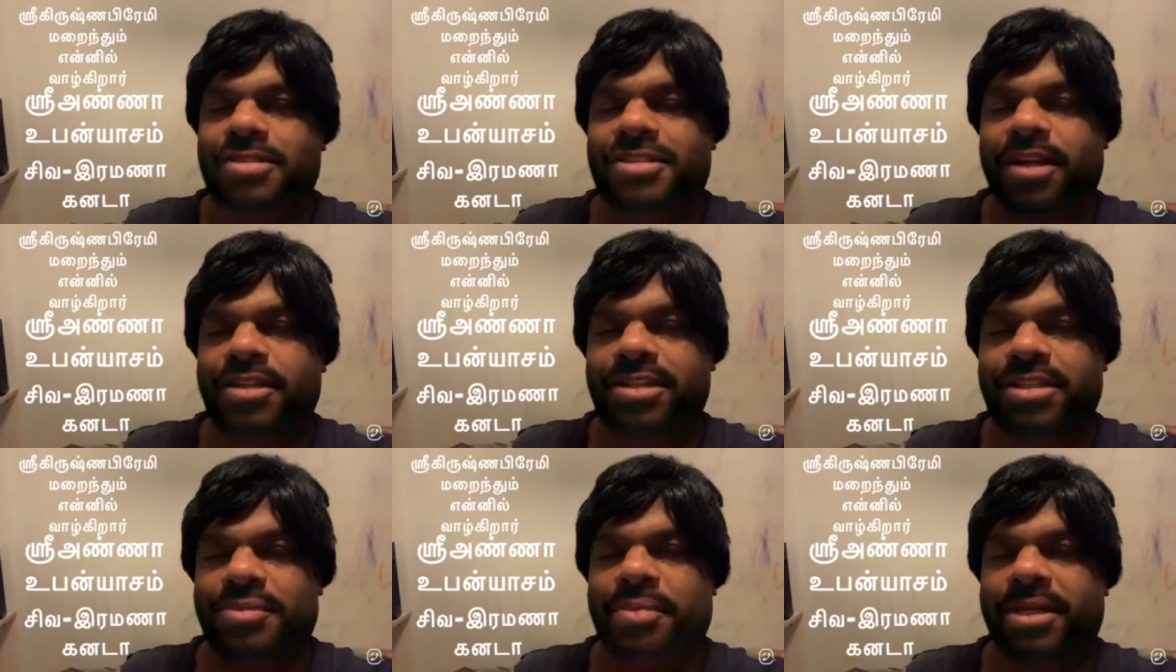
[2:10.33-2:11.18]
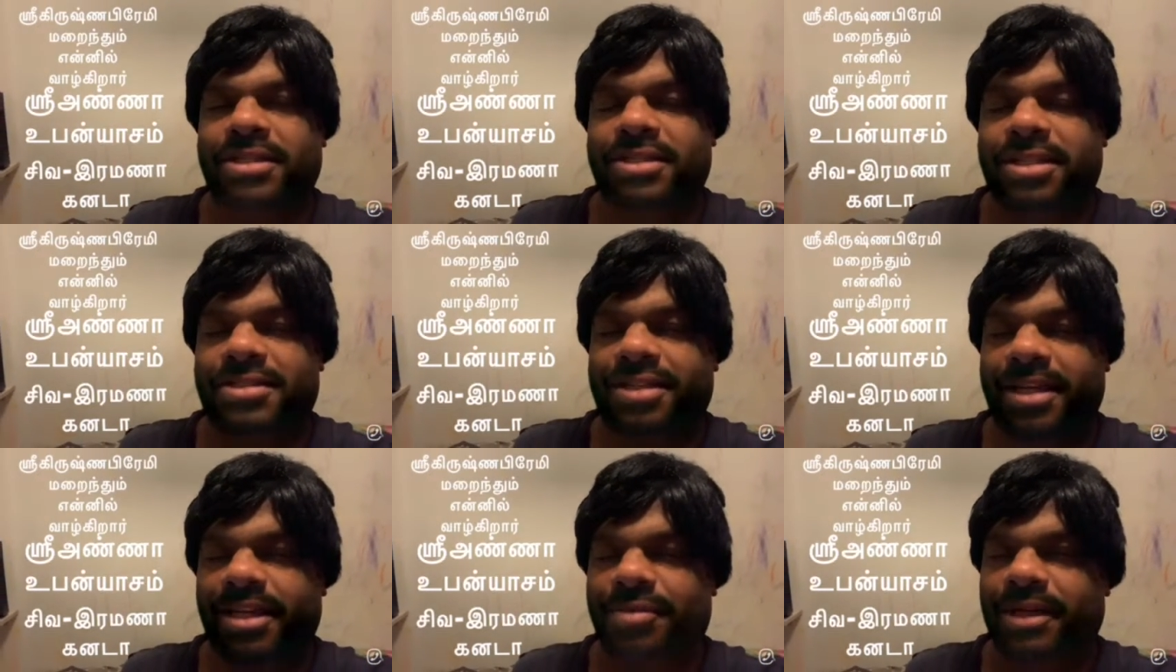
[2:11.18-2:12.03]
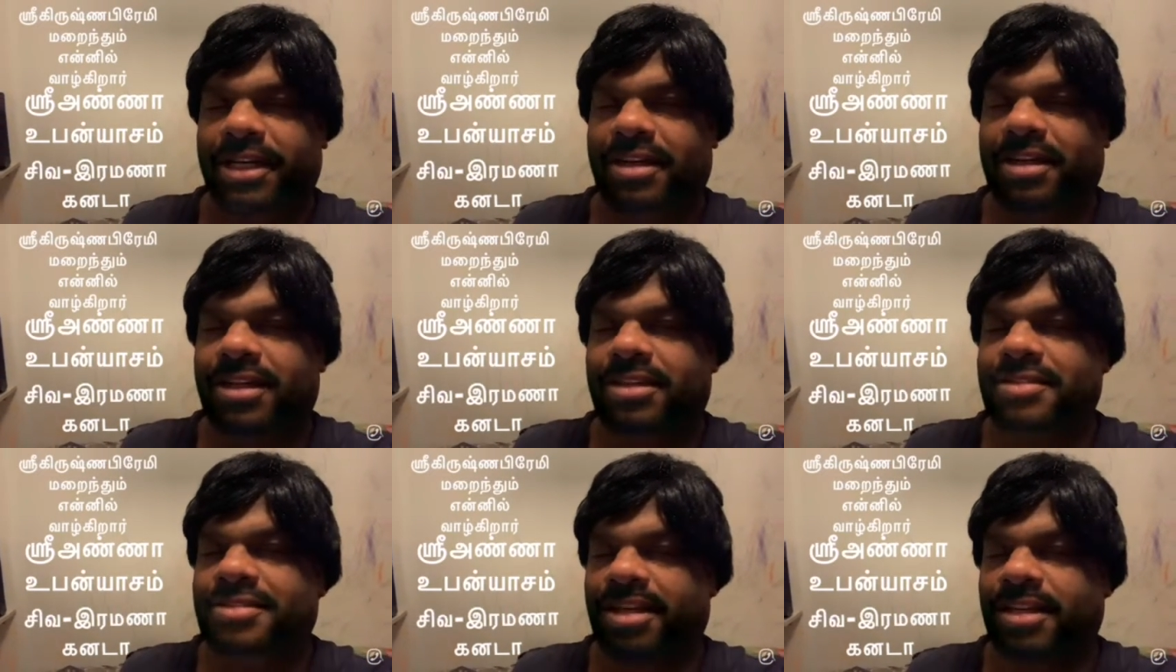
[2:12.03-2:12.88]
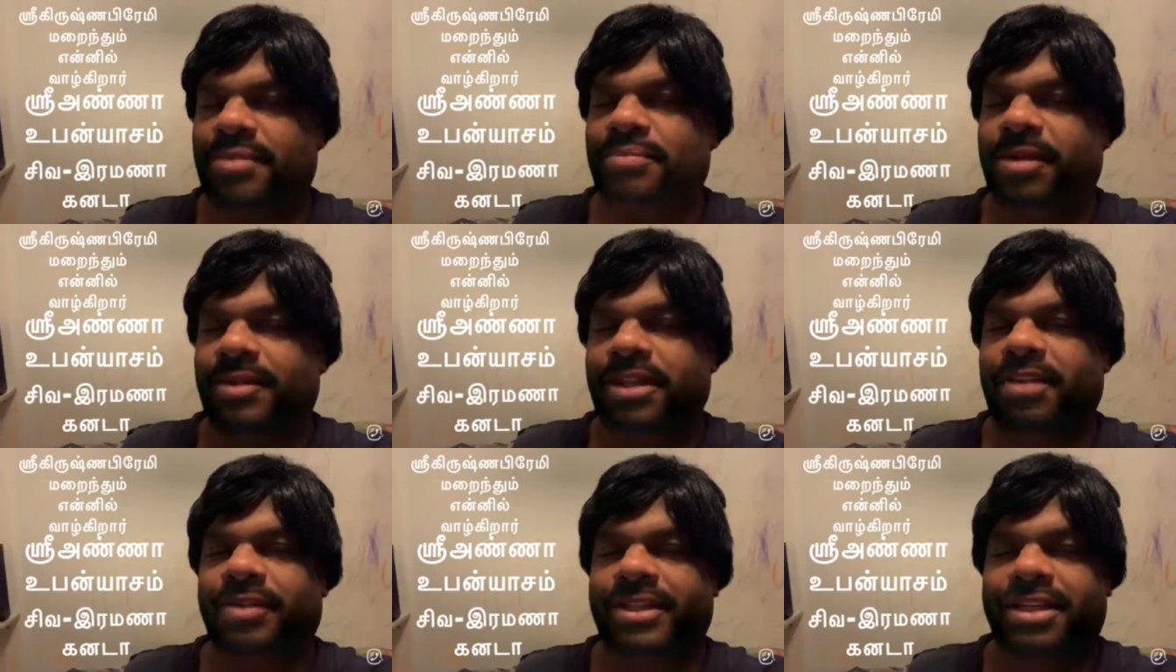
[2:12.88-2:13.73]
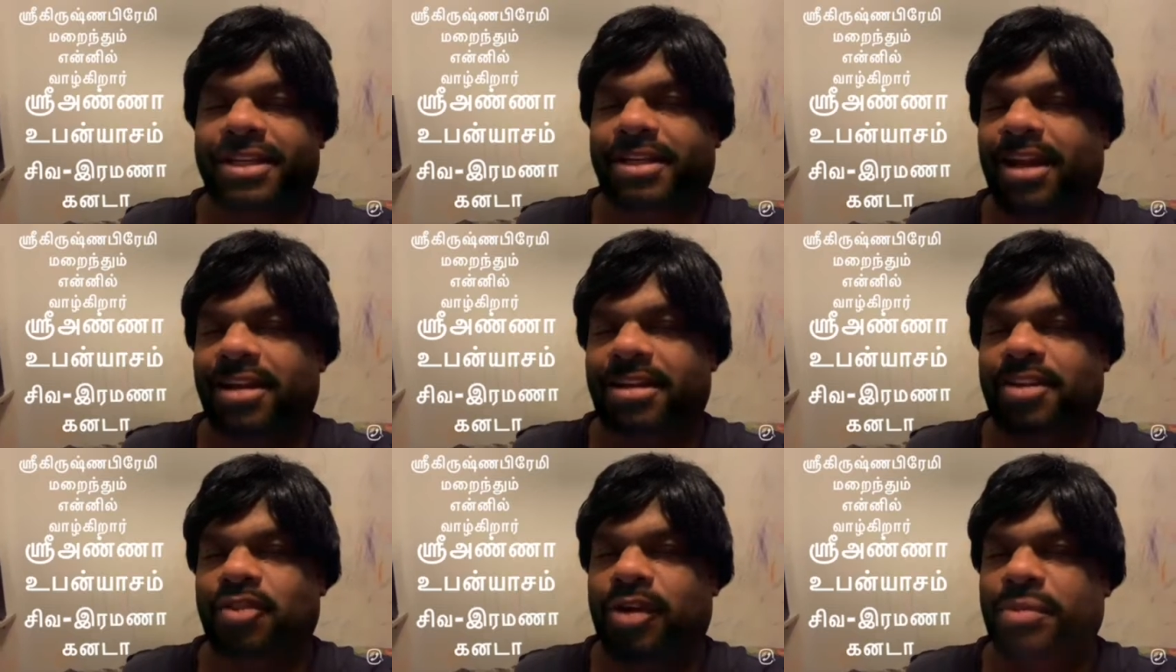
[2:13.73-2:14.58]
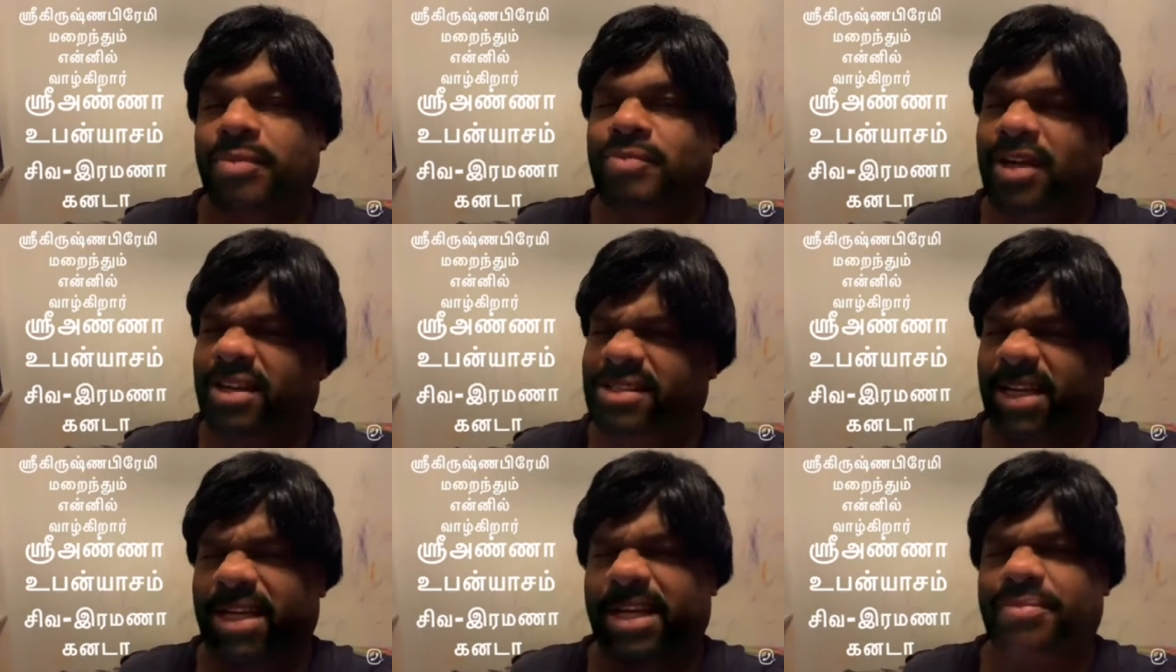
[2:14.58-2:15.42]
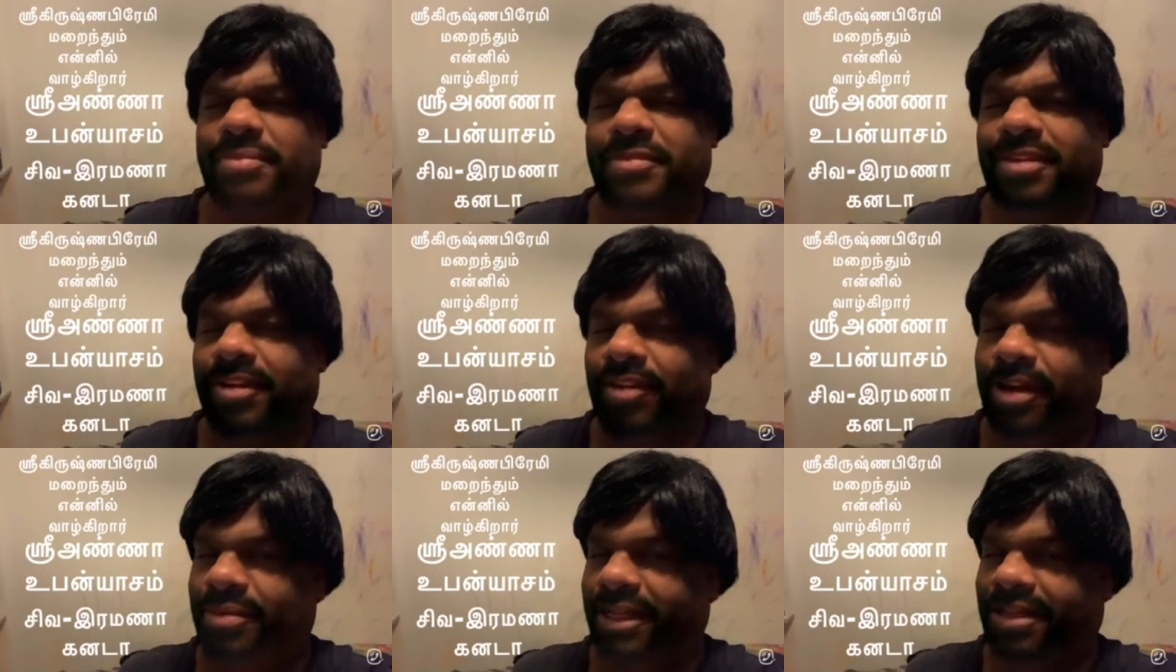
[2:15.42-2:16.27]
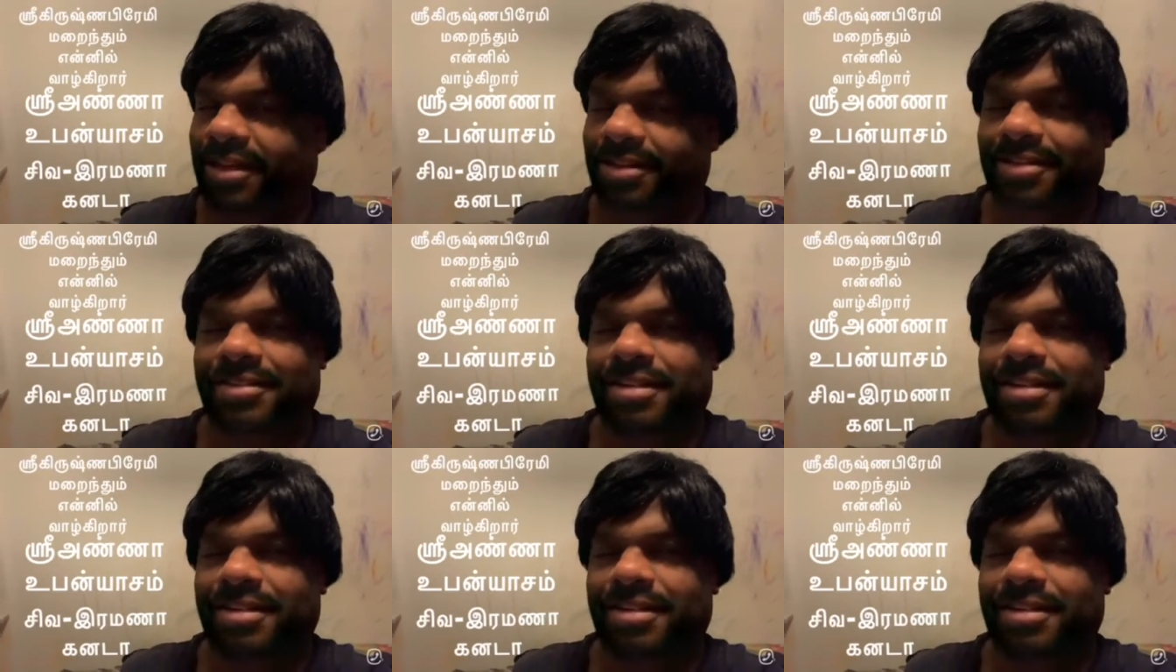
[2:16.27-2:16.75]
சங்கு பஞ்சசன்யம் என்கின்ற அந்த சங்கம் அவன்தான் வைத்திருக்கிறான் என்று சொல்லப்படும் சங்கு சக்கரம் அவனிடம் இருக்கிறது